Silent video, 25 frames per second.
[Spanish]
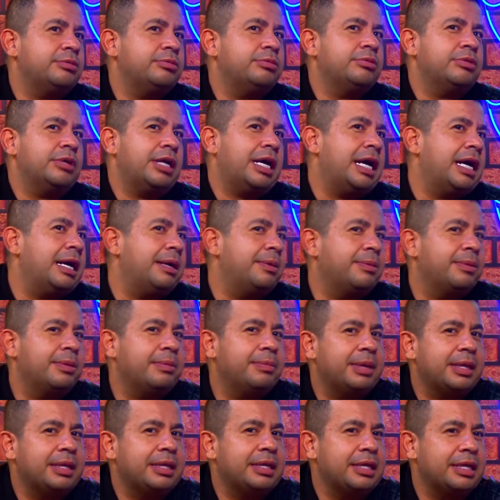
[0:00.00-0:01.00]
uno, ah, pues
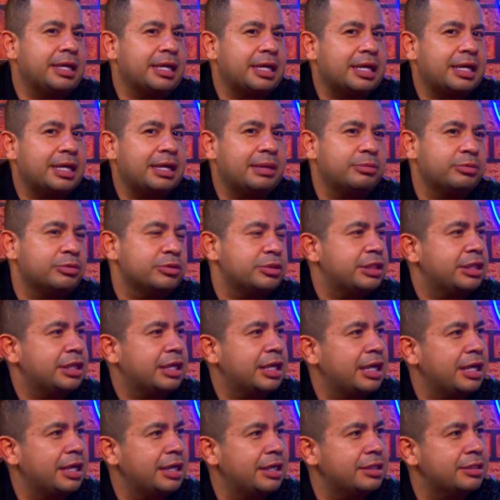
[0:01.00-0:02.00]
madre, era que la
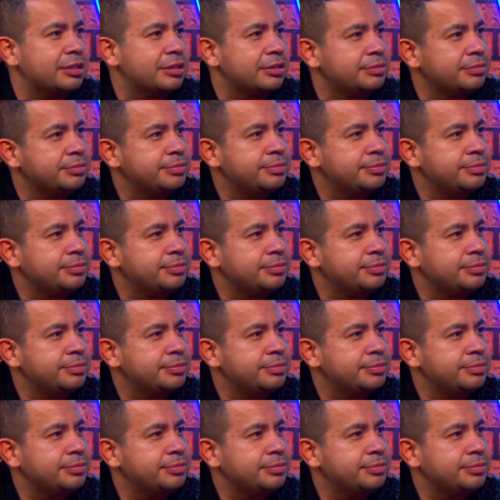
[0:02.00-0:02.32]
música es.